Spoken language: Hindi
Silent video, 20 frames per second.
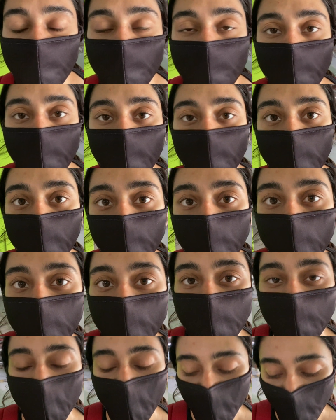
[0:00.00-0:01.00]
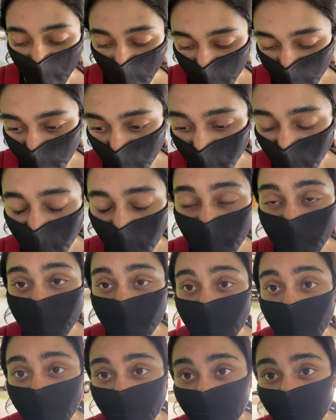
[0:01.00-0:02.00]
दिल्ली एयरपोर्ट एंड बहुत
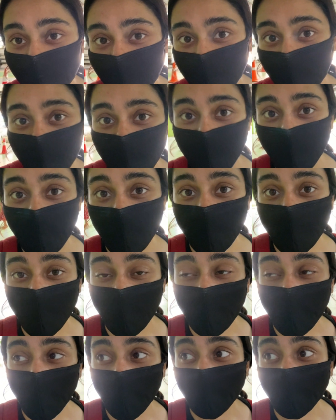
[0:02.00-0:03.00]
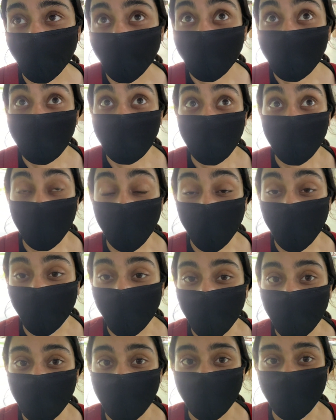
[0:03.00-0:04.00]
ज़्यादा गर्मी है ओ माई गॉड मैं
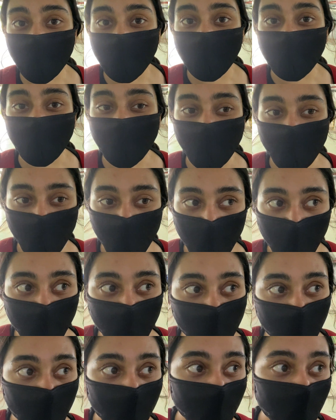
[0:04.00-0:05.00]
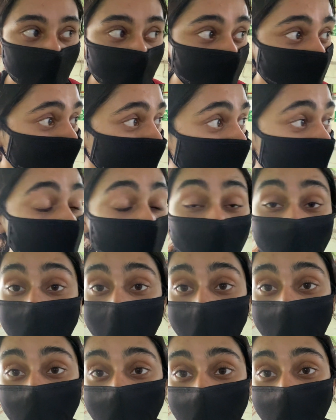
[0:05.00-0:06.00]
ओला जोन में खड़ी हूँ आई एम डूइंग टेकिंग माई
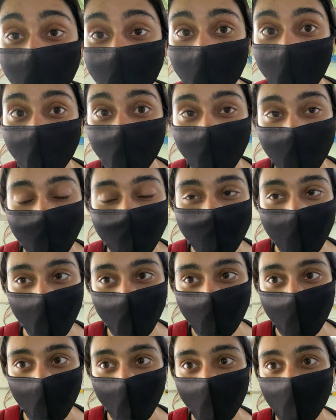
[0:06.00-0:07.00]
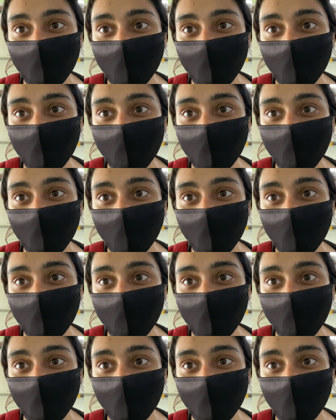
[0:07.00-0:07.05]
कैब टू माई फ्रेंड्स हाउस नाउ